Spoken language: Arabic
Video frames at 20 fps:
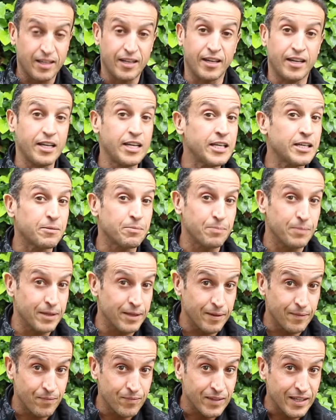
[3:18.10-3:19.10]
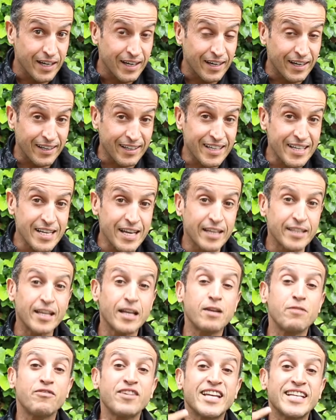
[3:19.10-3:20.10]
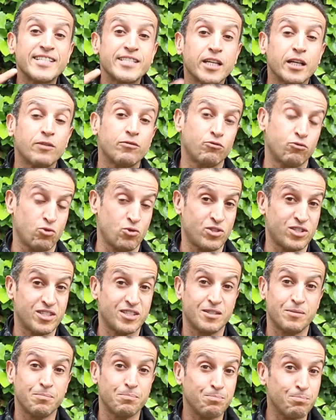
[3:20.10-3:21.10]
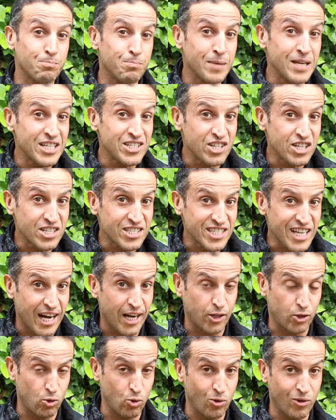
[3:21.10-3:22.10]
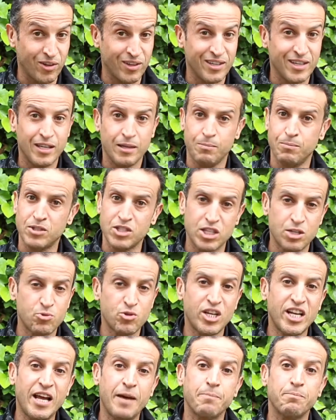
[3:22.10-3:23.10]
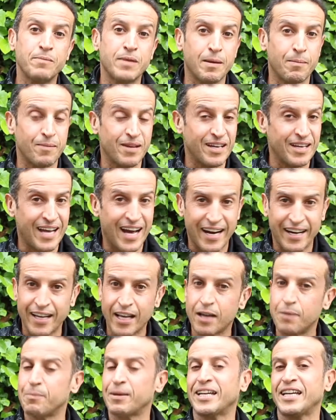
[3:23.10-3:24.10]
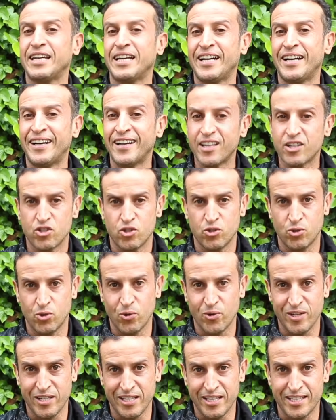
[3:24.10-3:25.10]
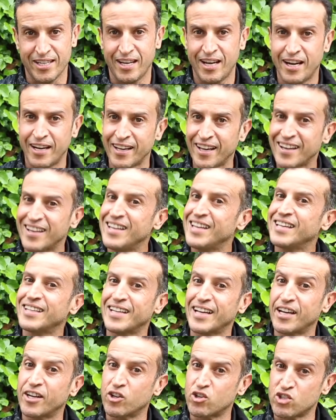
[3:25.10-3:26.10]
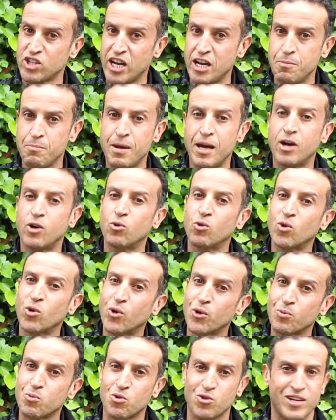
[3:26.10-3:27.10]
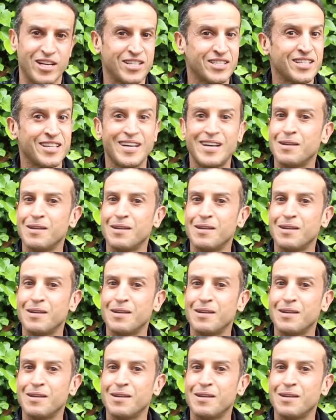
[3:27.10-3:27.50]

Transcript: عليك بالرياضه اللي فيها التنفس ماشي التعرق ماشي تمشي الحمام العرق ما كيحرقش الدهنيات العرق كيخرج على الماء والهرمونات